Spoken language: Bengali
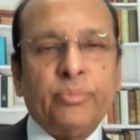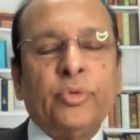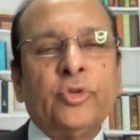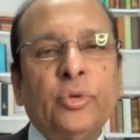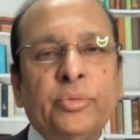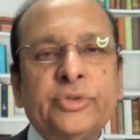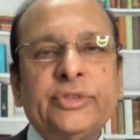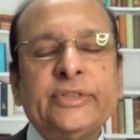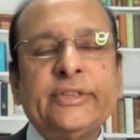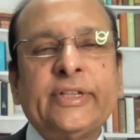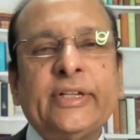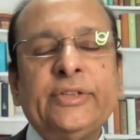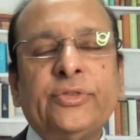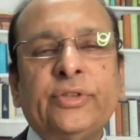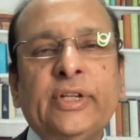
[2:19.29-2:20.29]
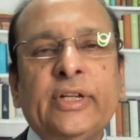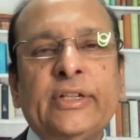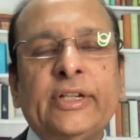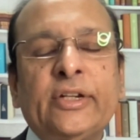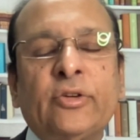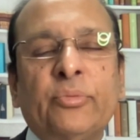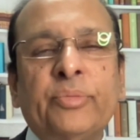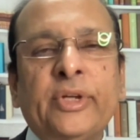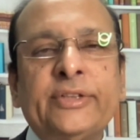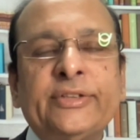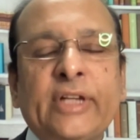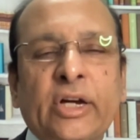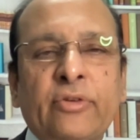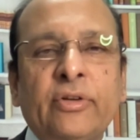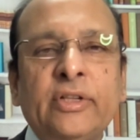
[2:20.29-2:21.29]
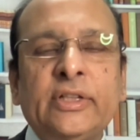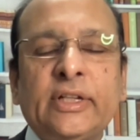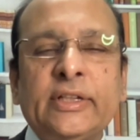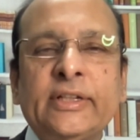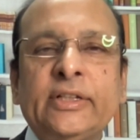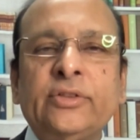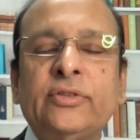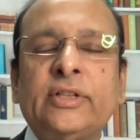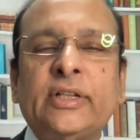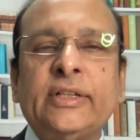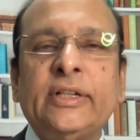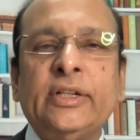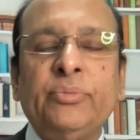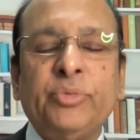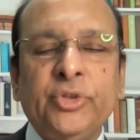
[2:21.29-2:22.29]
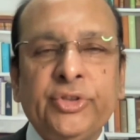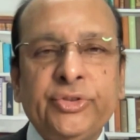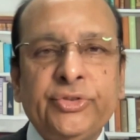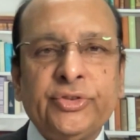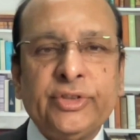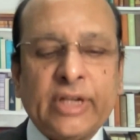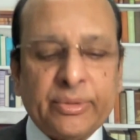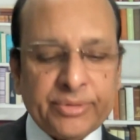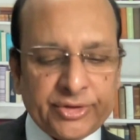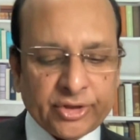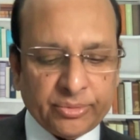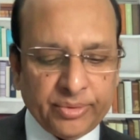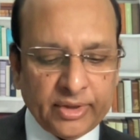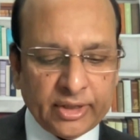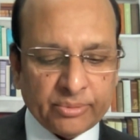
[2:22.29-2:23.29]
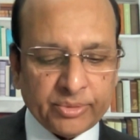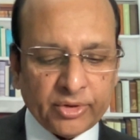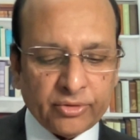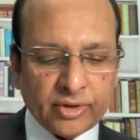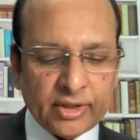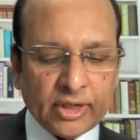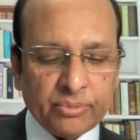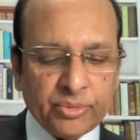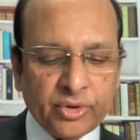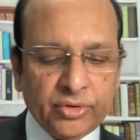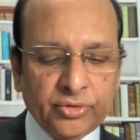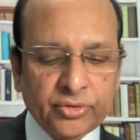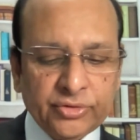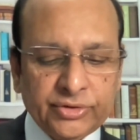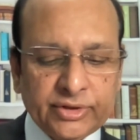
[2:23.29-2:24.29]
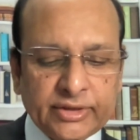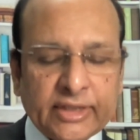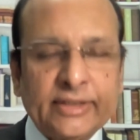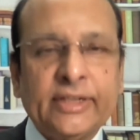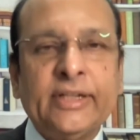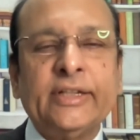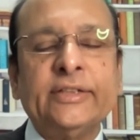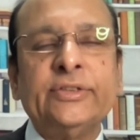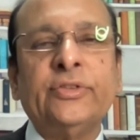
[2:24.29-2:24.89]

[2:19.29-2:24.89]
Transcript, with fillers: প্রথম হচ্ছে যদি এতে কমপ্লায়েন্স না করে তাদের কিন্তু তাদের রিপুটেশন ড্যামেজ হবে নাম্বার ওয়ান নাম্বার টু হচ্ছে তাদের